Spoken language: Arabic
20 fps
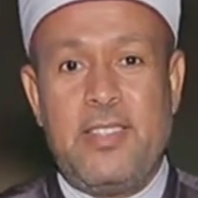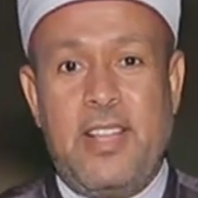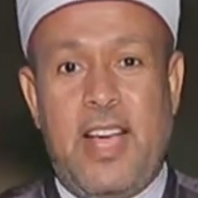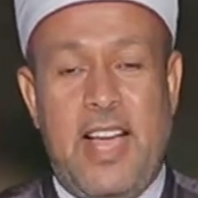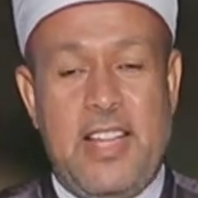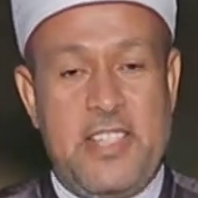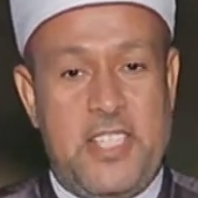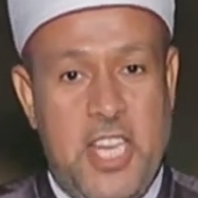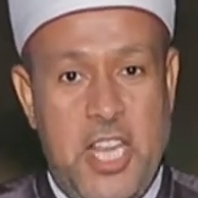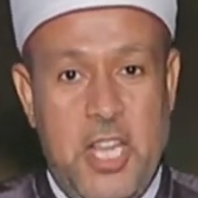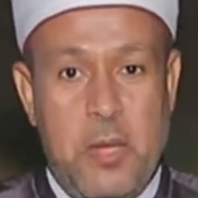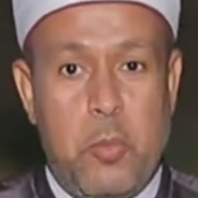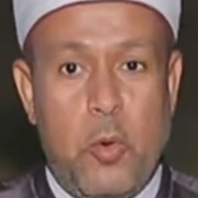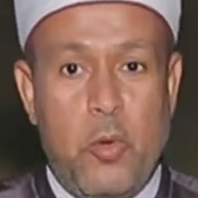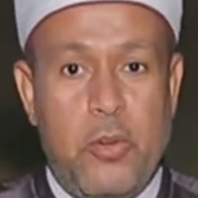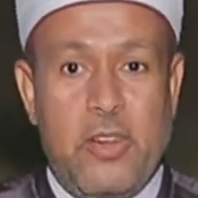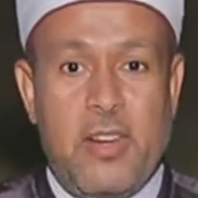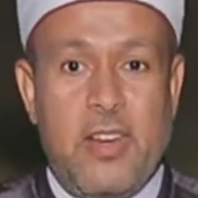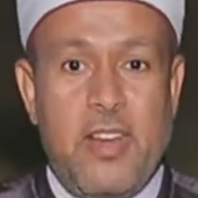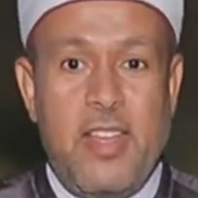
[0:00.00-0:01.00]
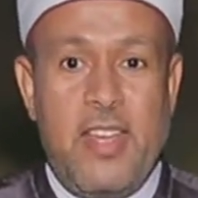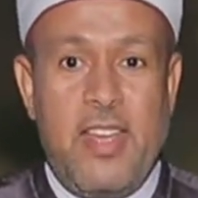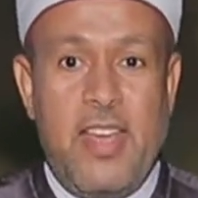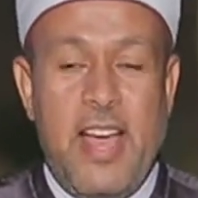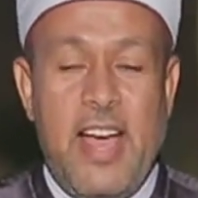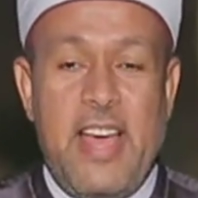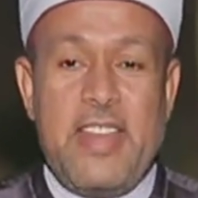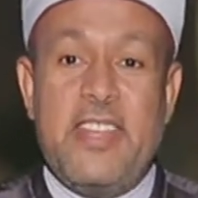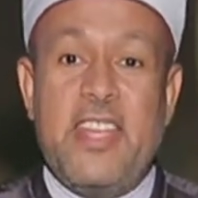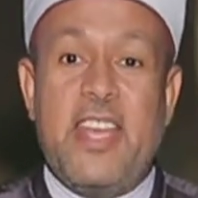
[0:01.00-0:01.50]
عجيب
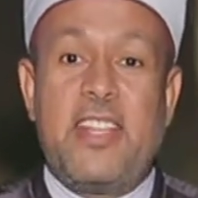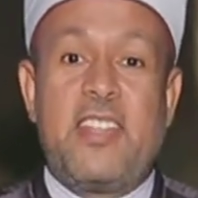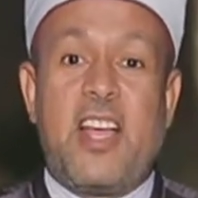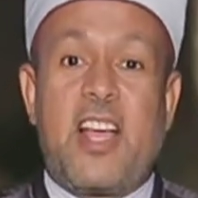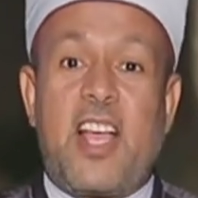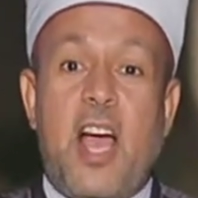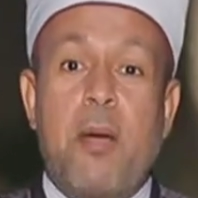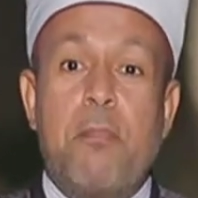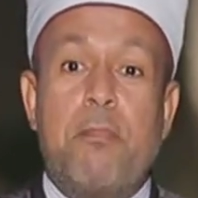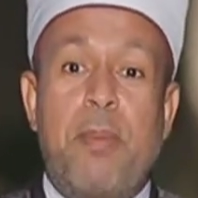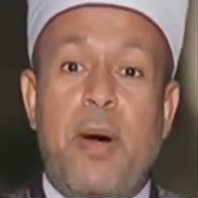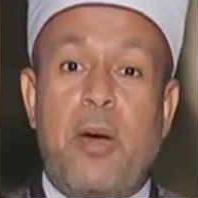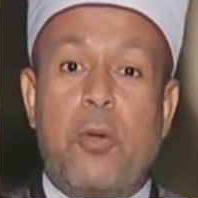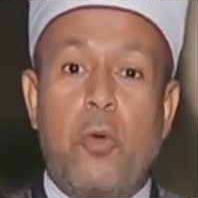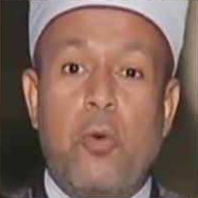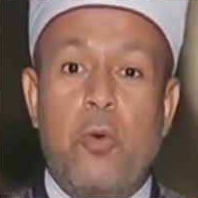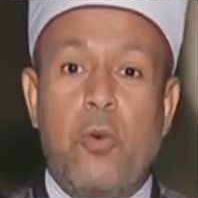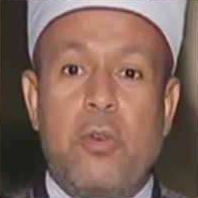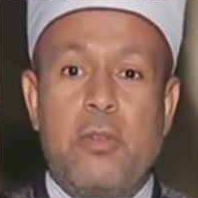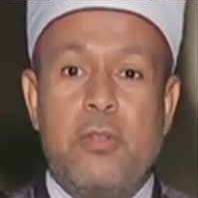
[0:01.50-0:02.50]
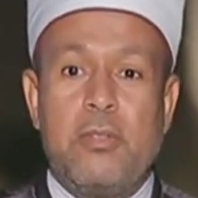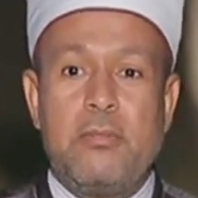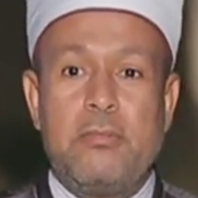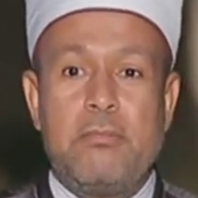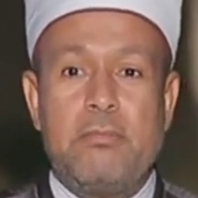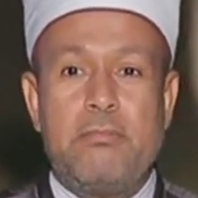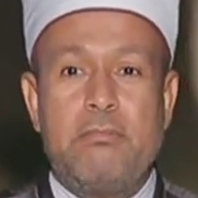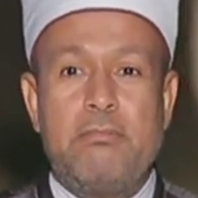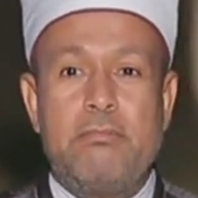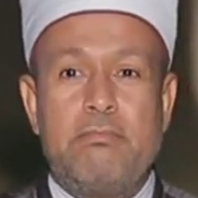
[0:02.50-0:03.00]
ان يتكبروا
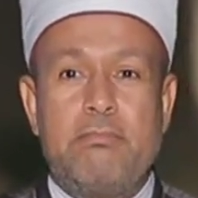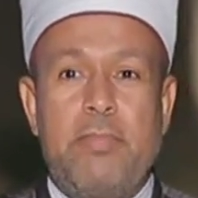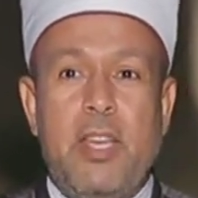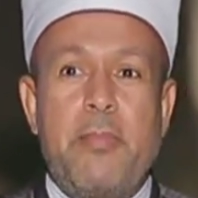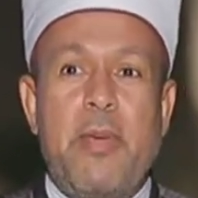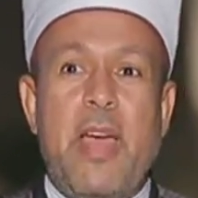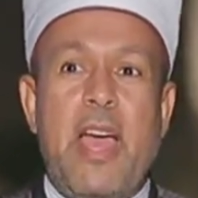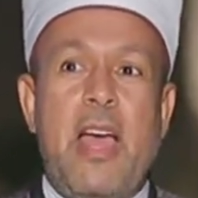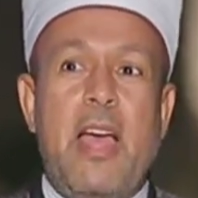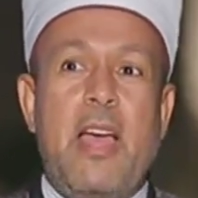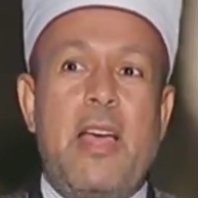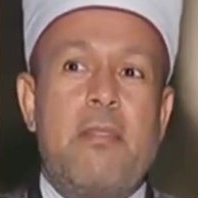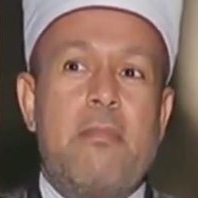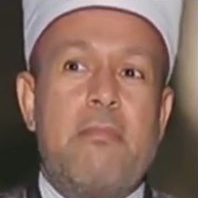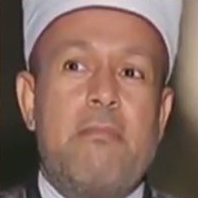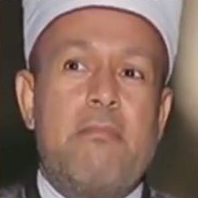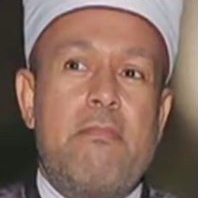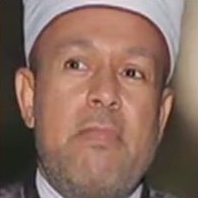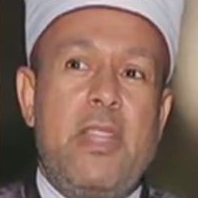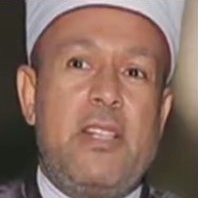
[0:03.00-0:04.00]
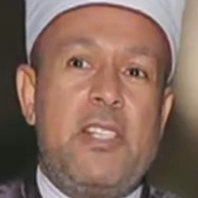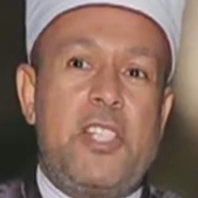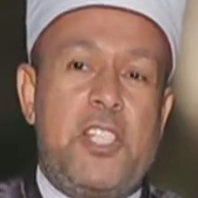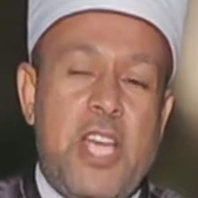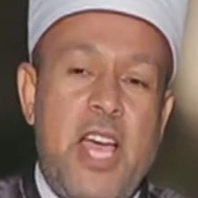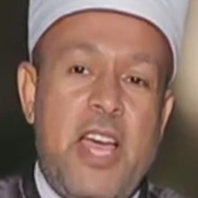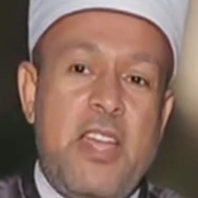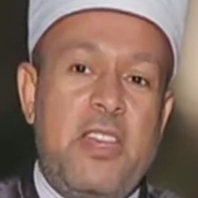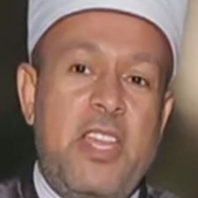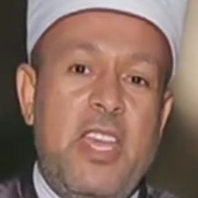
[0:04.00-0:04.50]
بما من
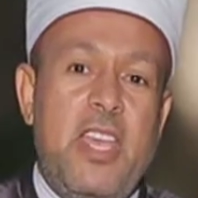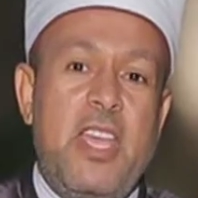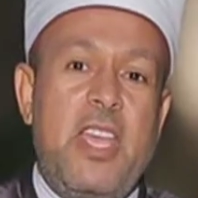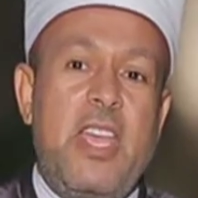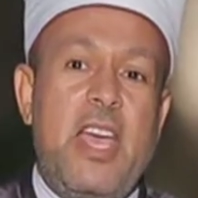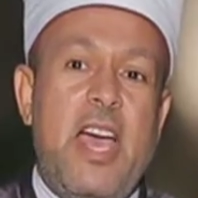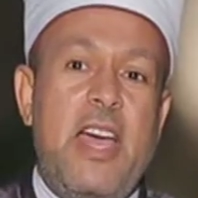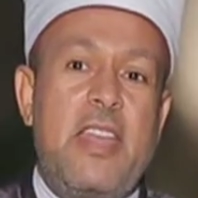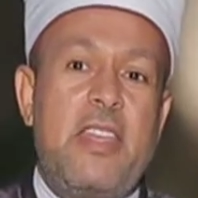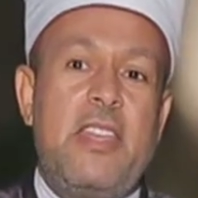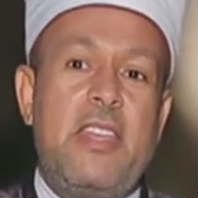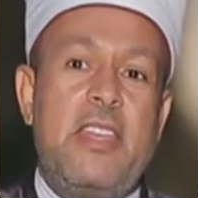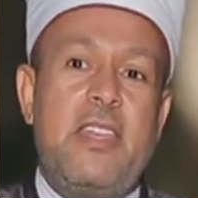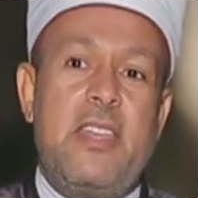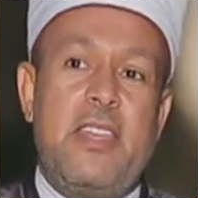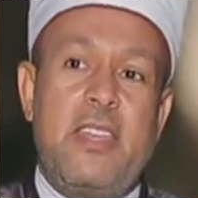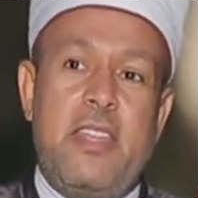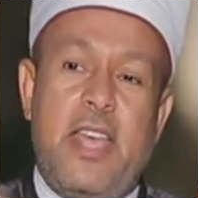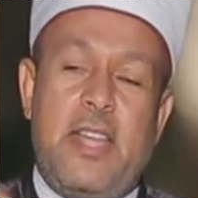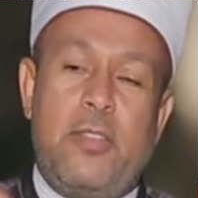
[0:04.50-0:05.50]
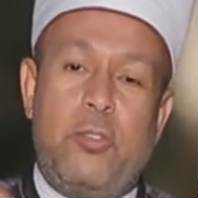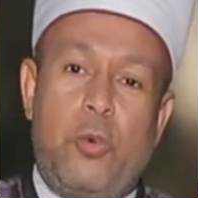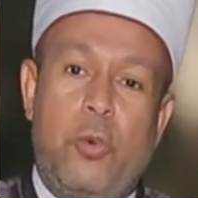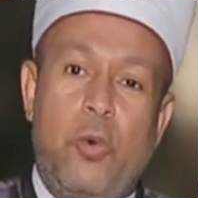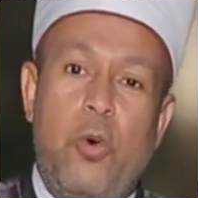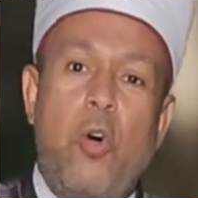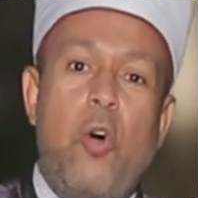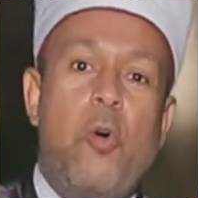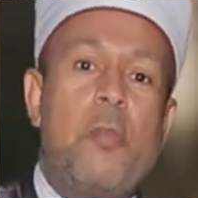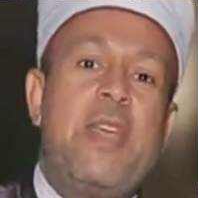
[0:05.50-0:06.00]
شأنه أن
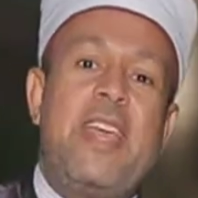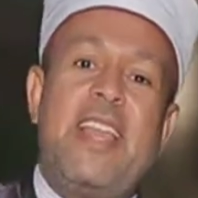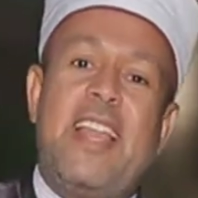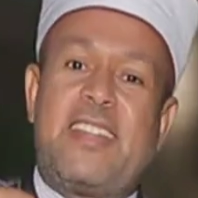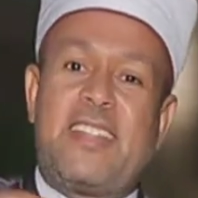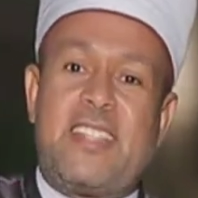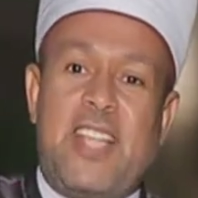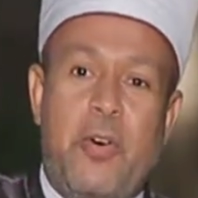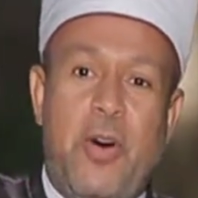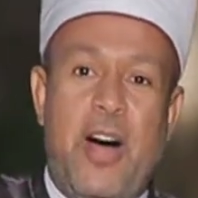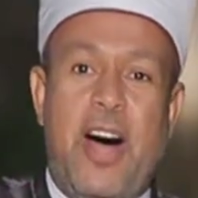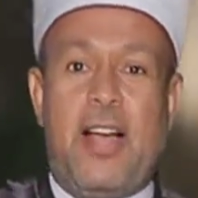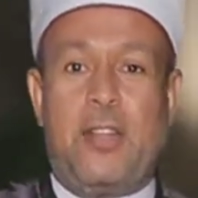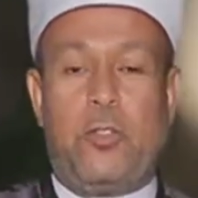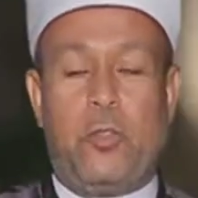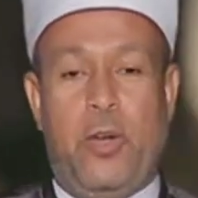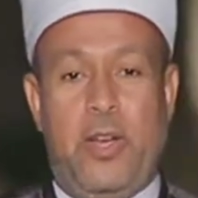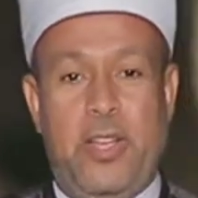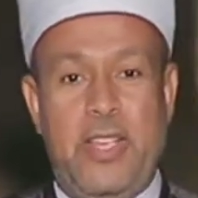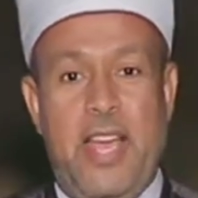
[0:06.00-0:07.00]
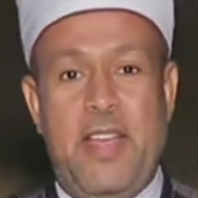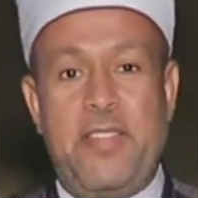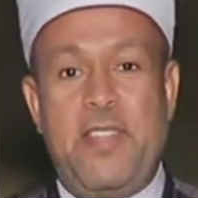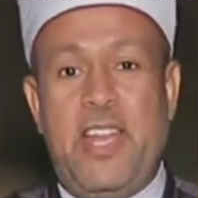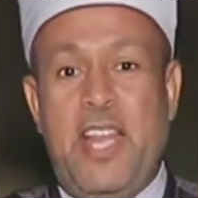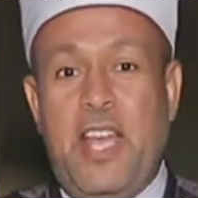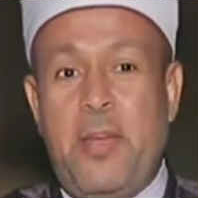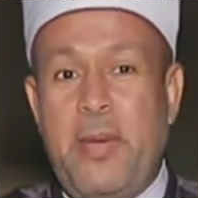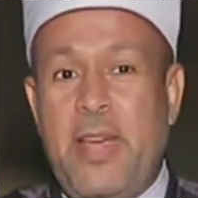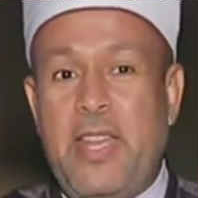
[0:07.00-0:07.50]
يدعوهم إلى التواضع يعني
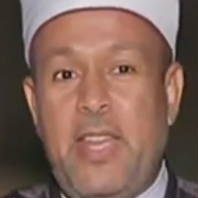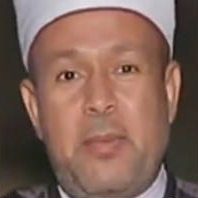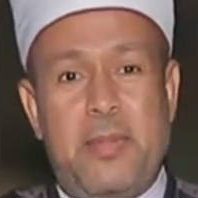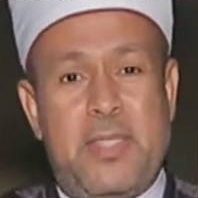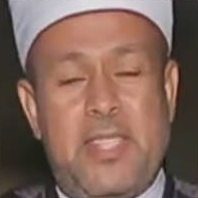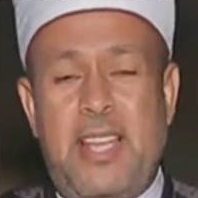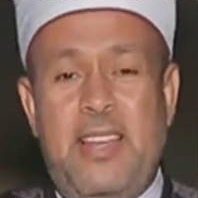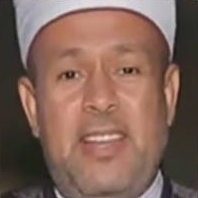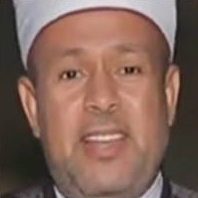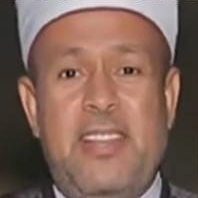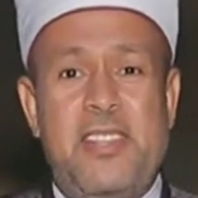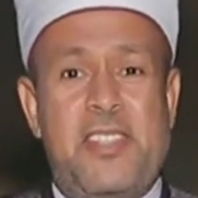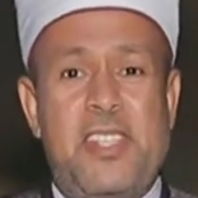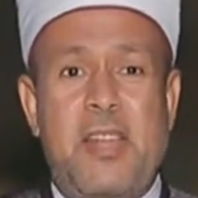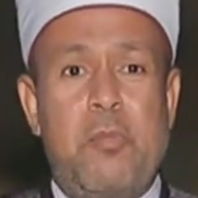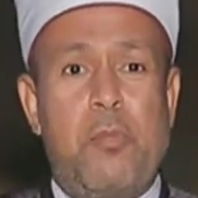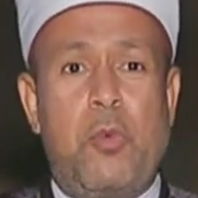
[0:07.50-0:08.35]
العبادة بتخلي الإنسان